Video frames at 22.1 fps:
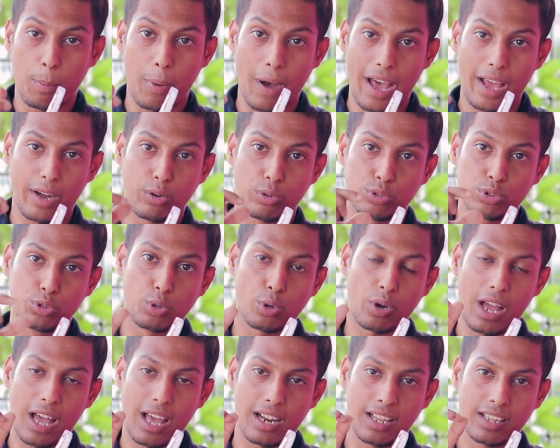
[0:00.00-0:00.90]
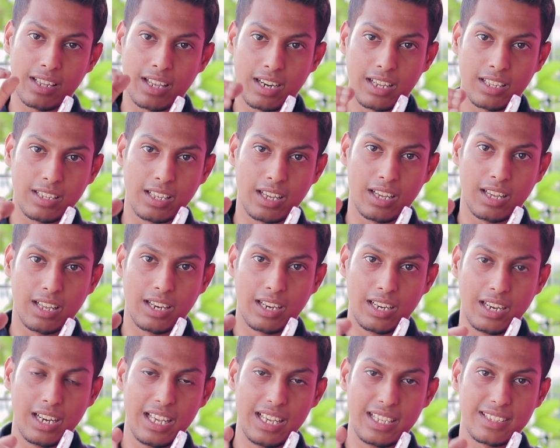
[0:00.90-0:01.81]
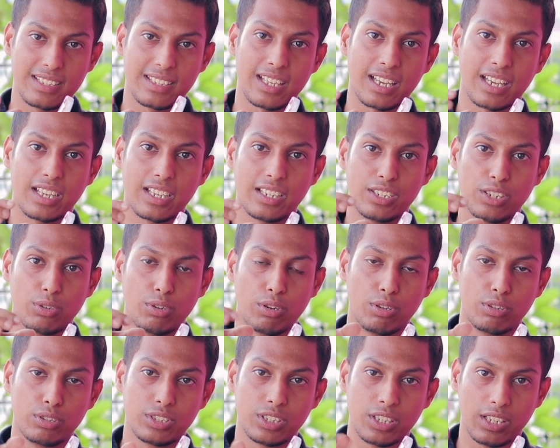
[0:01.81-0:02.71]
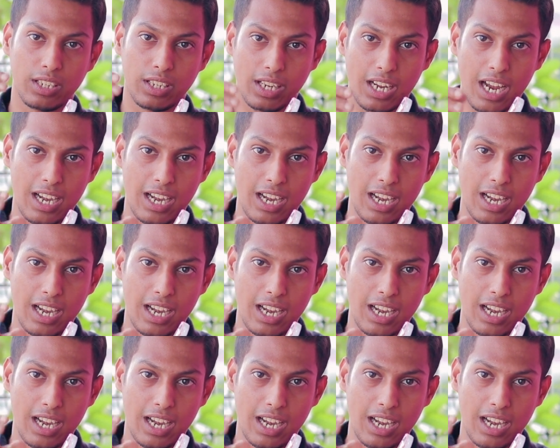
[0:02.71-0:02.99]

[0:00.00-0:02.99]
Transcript: বারো জোড়া আলাদা আলাদা লেস থাকে যেগুলো হচ্ছে